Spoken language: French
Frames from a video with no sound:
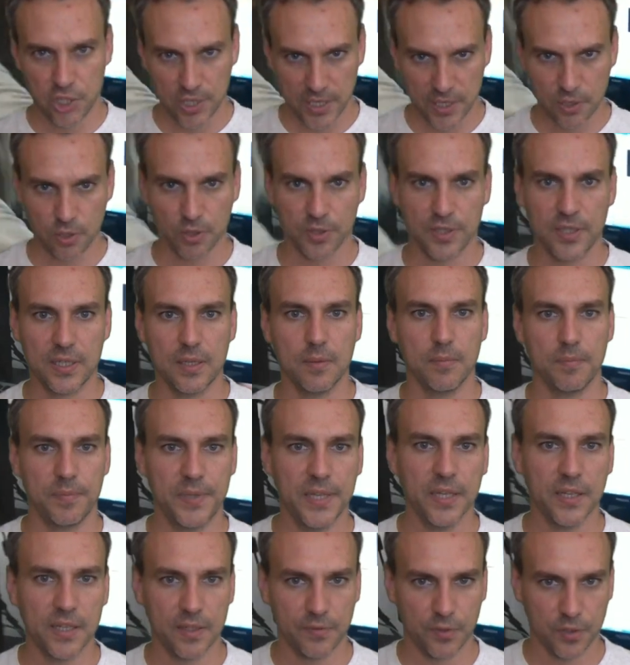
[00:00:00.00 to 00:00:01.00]
et j'ai accordé
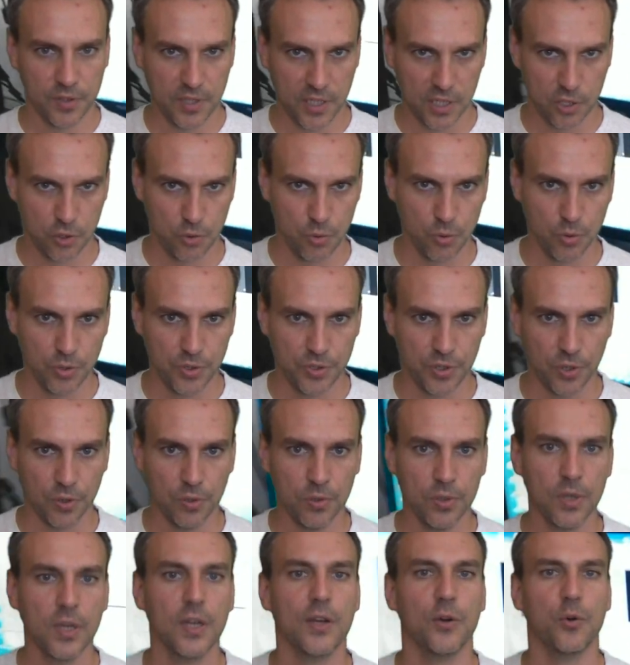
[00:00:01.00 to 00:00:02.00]
bien davantage de
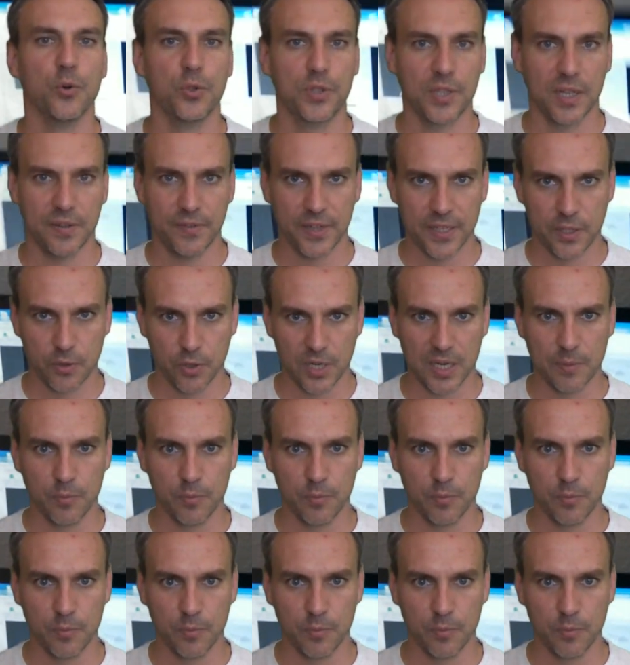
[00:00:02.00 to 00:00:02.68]
temps au travail